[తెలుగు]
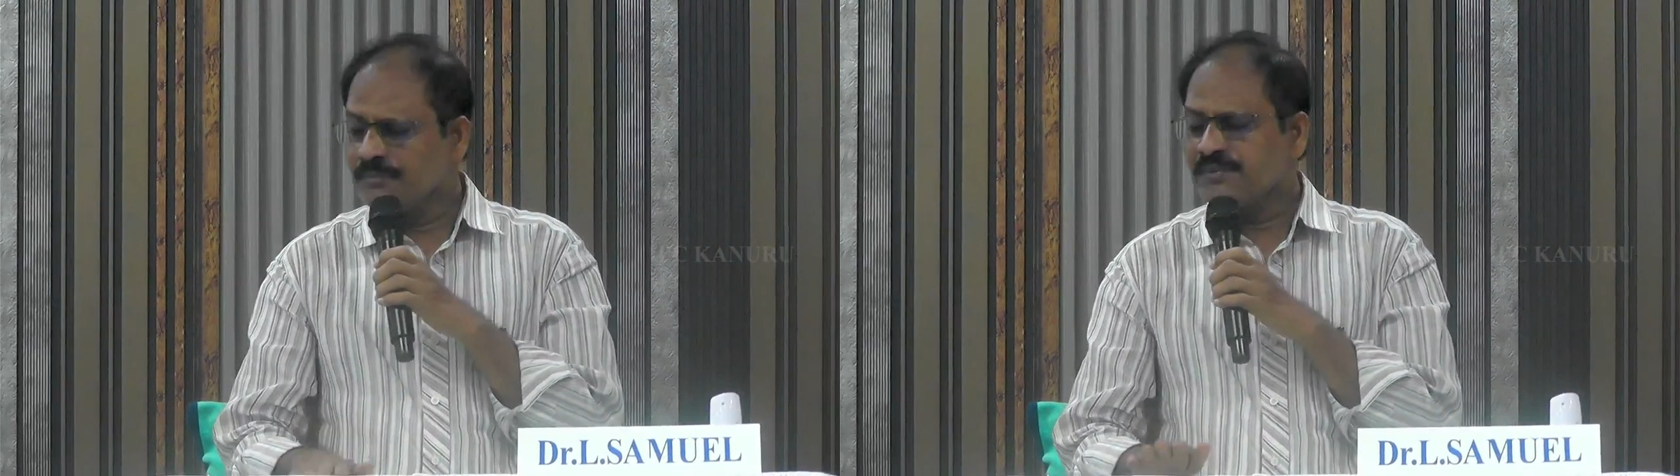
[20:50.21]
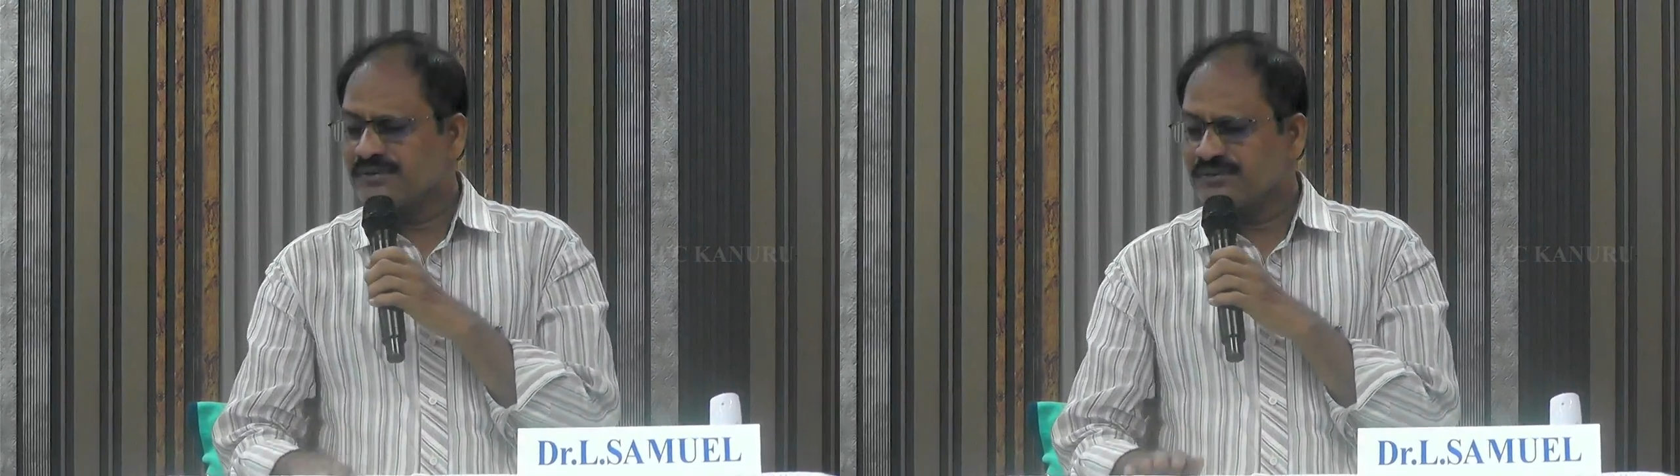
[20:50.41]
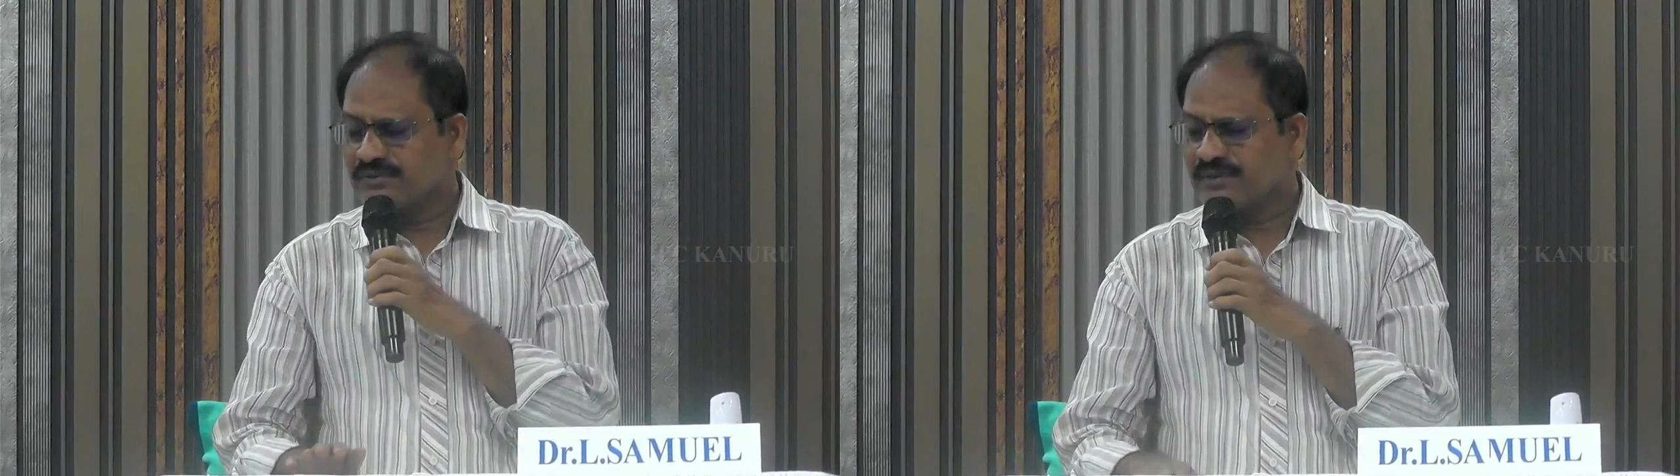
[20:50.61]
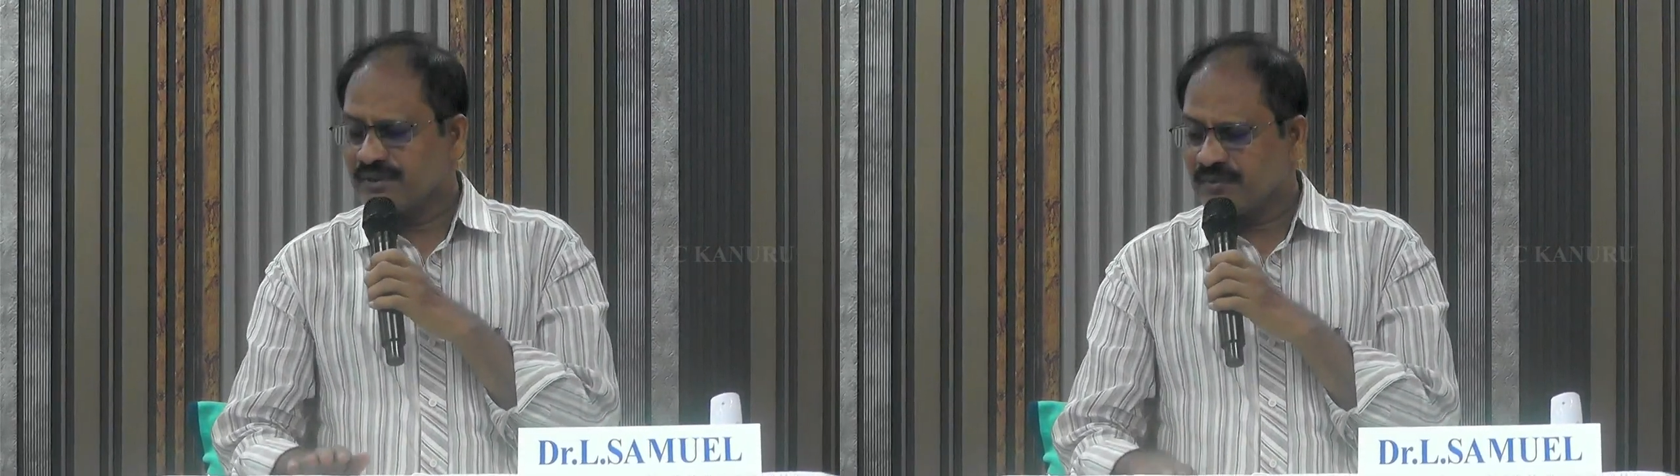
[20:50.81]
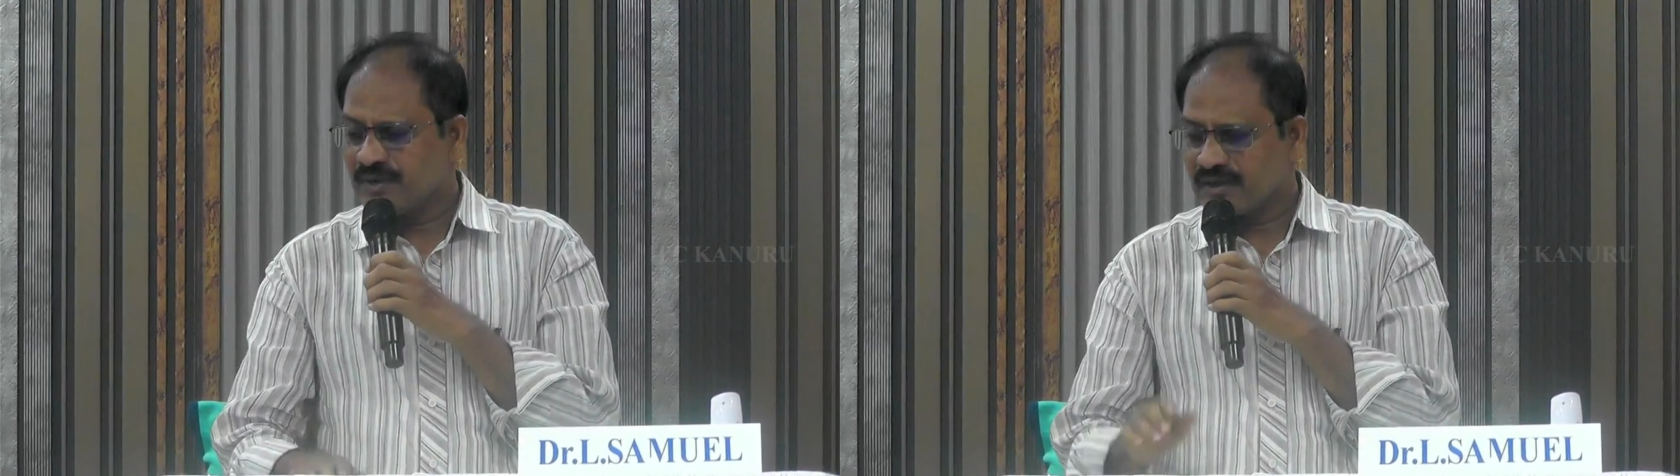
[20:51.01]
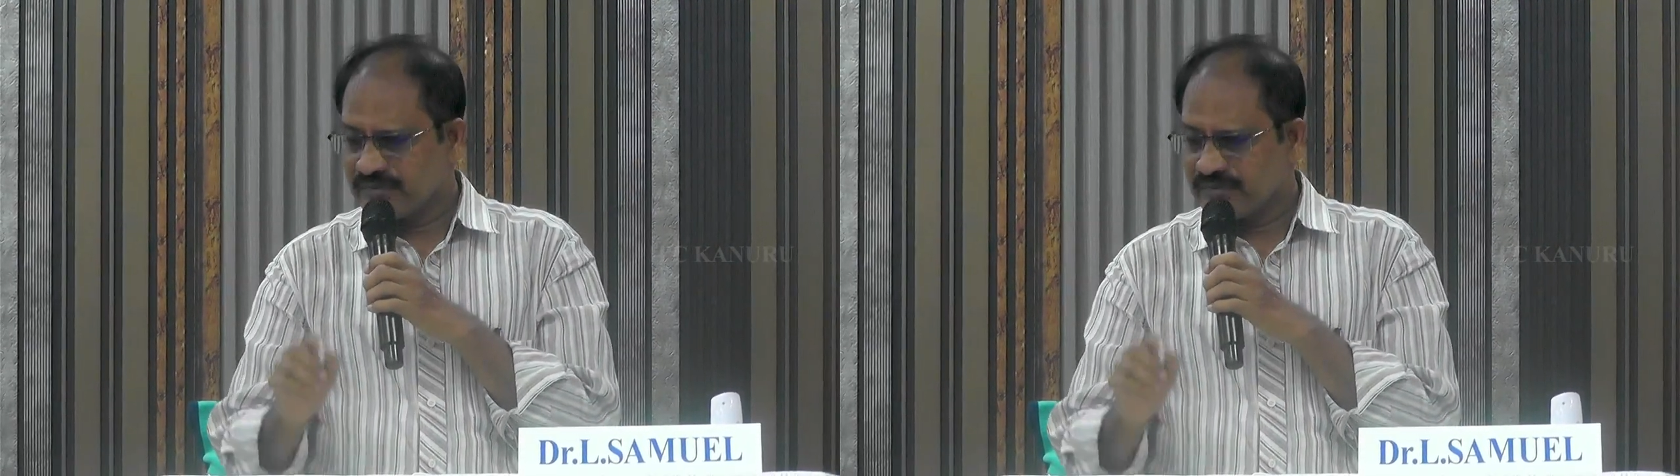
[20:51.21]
పరిస్థితులే బాగా